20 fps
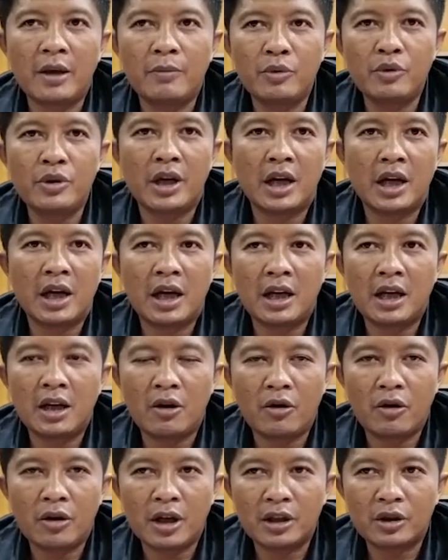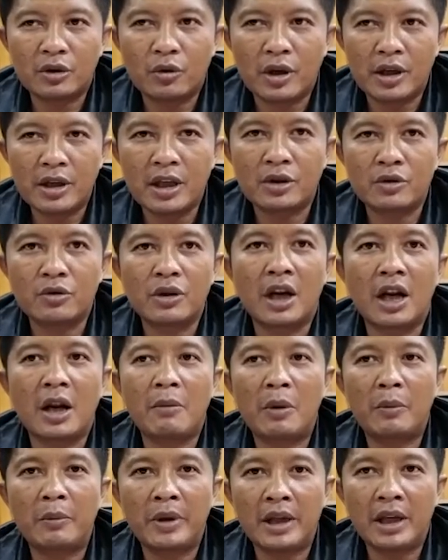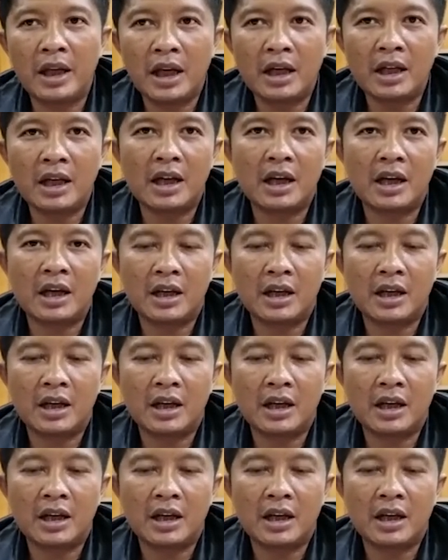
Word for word: ibunya karena orang tuanya sudah lama meninggal dan